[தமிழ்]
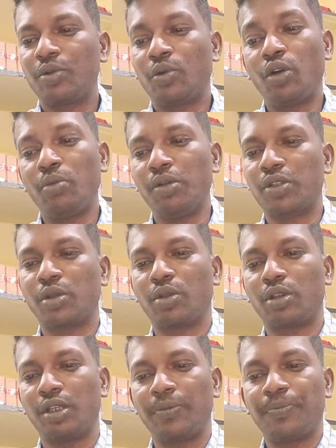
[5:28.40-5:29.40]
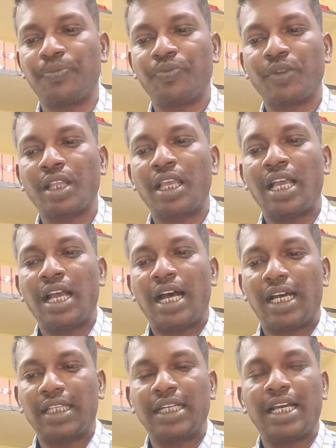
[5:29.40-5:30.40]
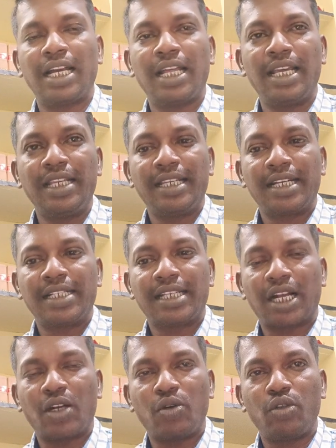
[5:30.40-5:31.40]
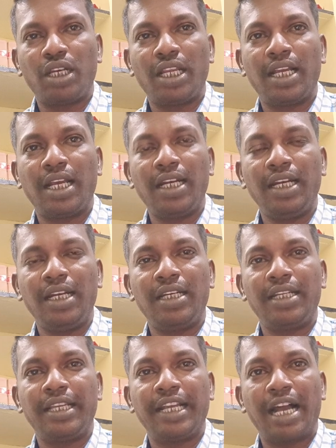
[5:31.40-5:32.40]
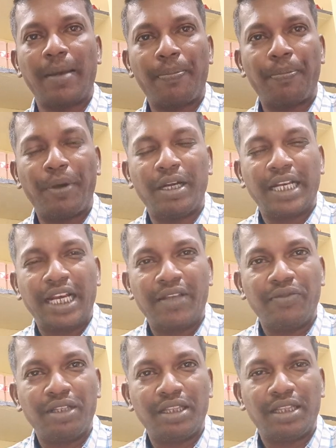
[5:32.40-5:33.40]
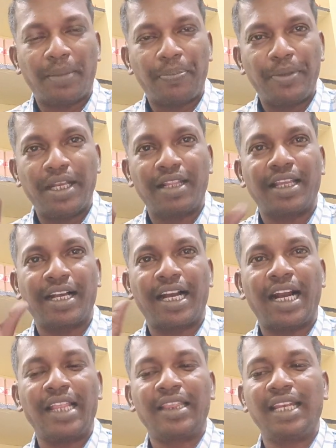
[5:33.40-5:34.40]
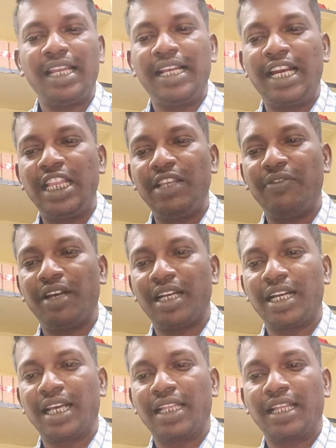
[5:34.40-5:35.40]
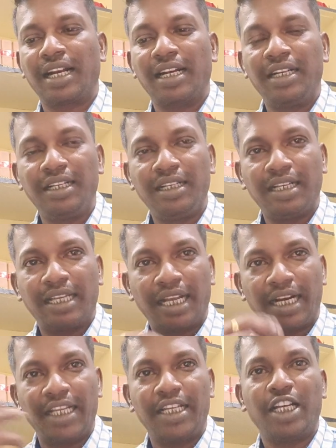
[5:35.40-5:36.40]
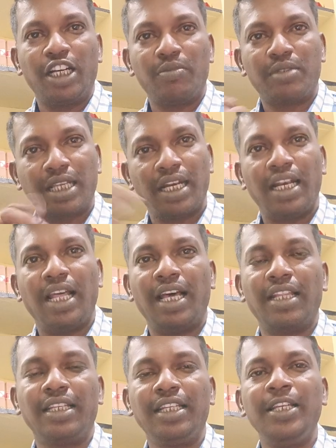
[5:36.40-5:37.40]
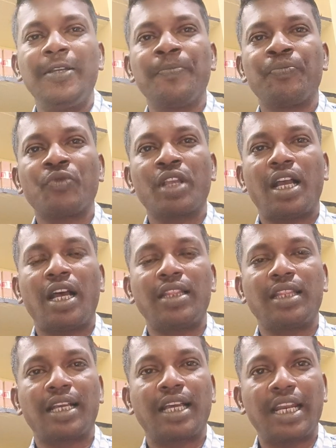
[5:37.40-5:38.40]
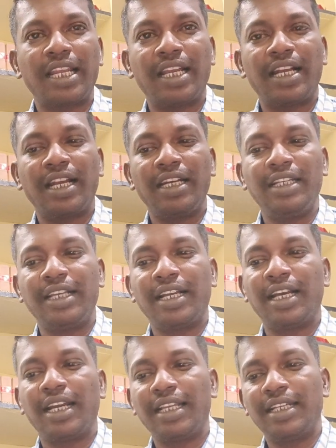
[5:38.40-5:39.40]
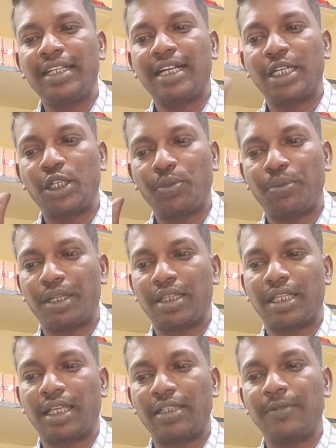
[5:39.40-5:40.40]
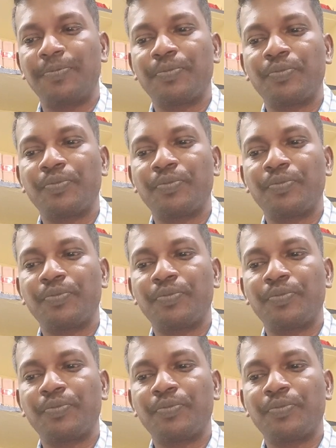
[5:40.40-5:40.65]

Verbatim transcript: குடும்ப சொத்து அதனால் என் சகோதரிகள் எங்கள் அப்பா நினைவு தப்பியிருந்த காலத்தில் எழுதி வாங்கின அந்த ரெண்டு கிரயங்களும் செல்லாது அந்த கிரயங்கள் எங்களை கட்டுப்படுத்தாது